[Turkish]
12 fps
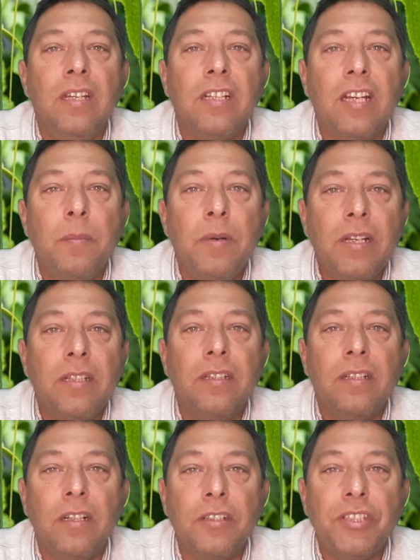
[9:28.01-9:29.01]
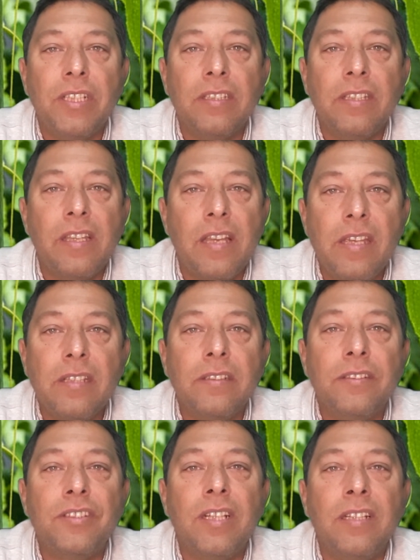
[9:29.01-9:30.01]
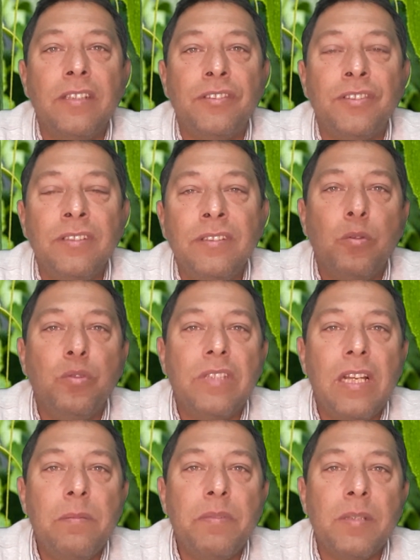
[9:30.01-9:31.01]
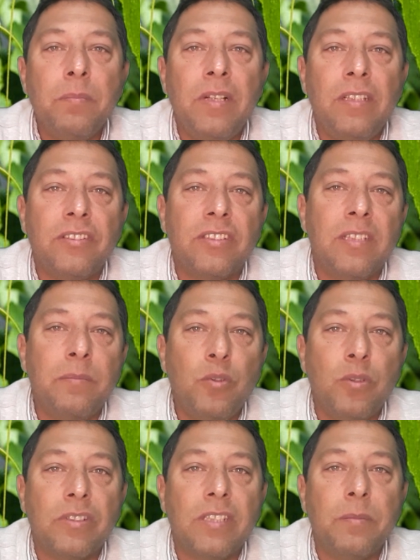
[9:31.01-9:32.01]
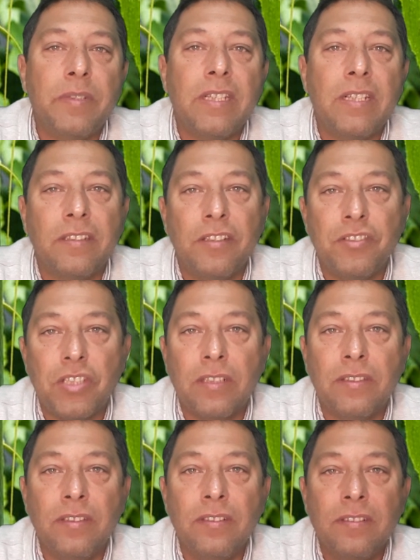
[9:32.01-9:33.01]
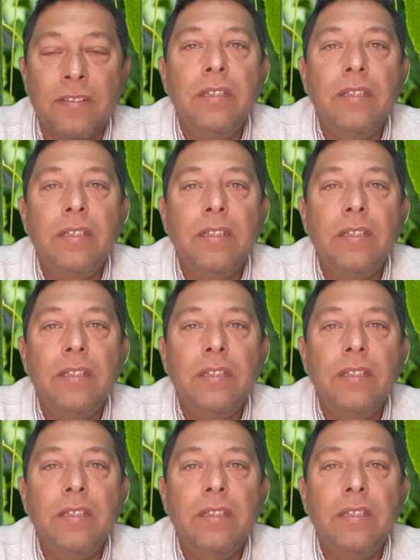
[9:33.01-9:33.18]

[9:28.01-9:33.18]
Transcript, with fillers: Kabak aşağıda yayılacağı için güzel bir malçlama ortamı yaratacaktır.